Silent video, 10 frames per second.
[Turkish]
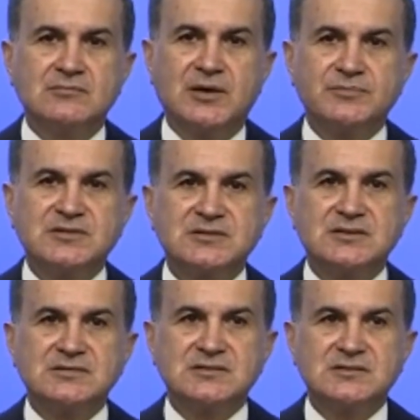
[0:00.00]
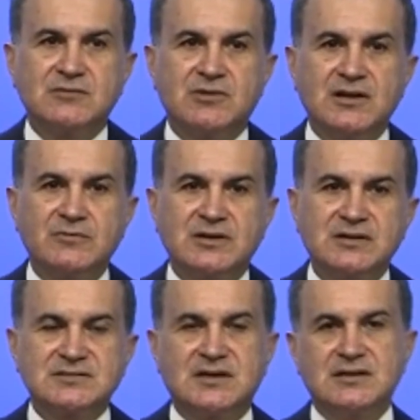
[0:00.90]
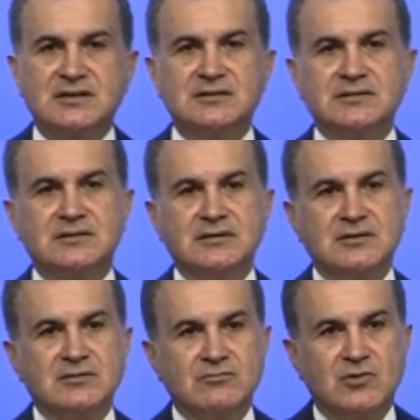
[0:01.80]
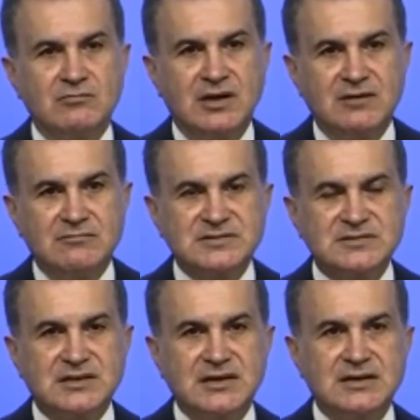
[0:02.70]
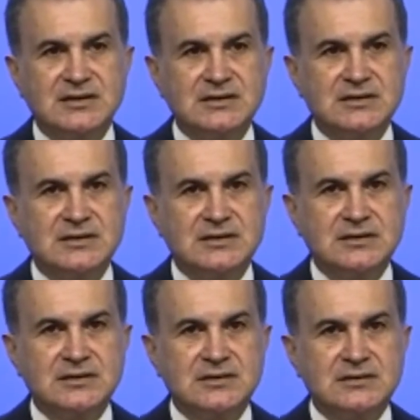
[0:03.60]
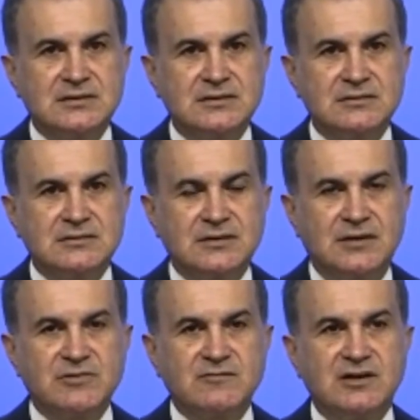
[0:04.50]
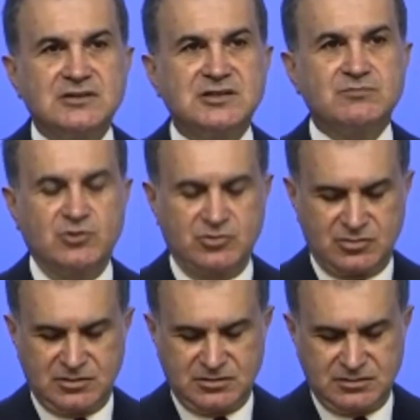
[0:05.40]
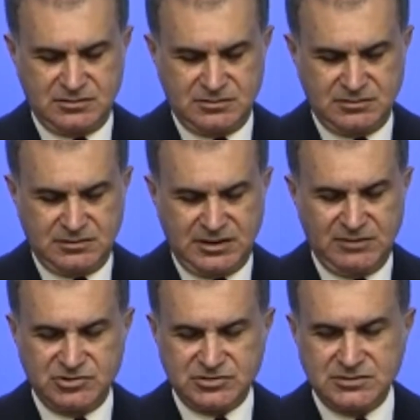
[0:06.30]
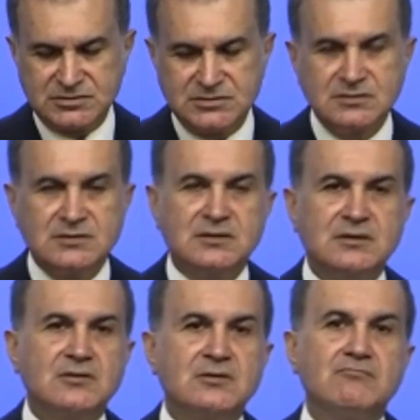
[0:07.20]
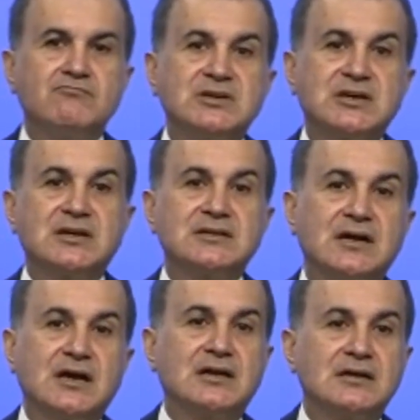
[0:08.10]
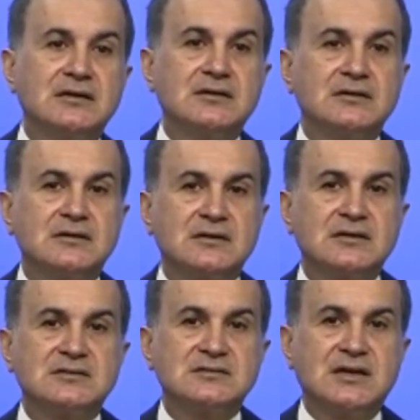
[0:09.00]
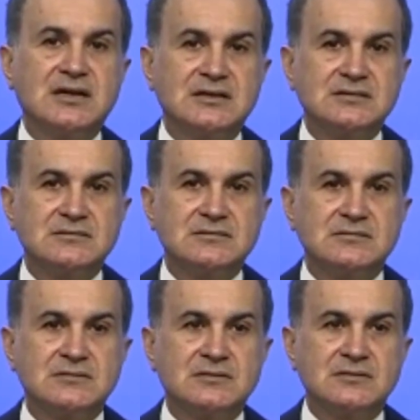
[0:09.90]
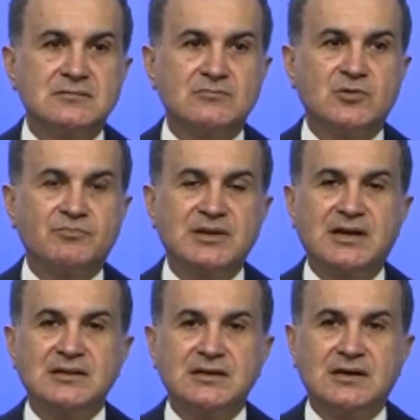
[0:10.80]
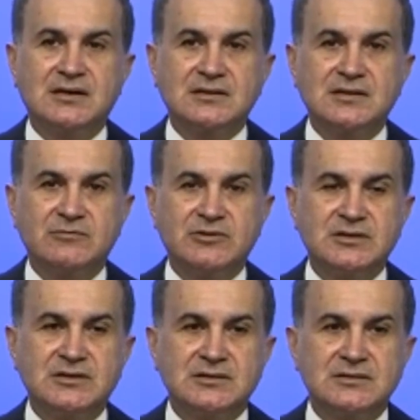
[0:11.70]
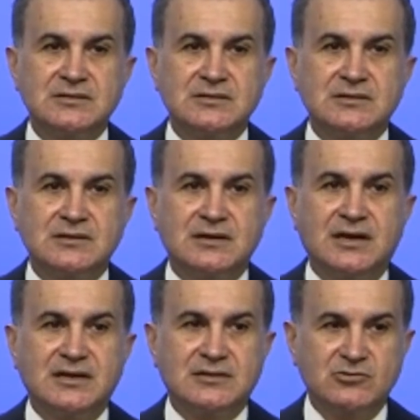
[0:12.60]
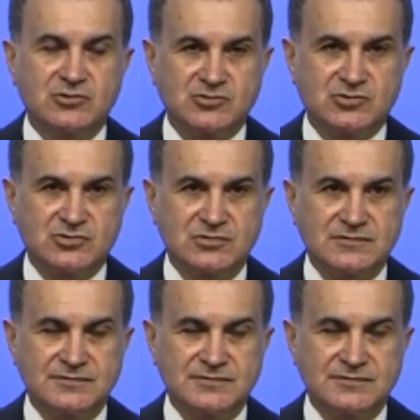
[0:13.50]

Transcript: Baptist Kilisesi'ne bağlı bir hastanenin bombalanmasıyla tam bir vahşet boyutunu almıştır. Bir kere daha İsrail'in bu planlı katliamını lanetliyoruz.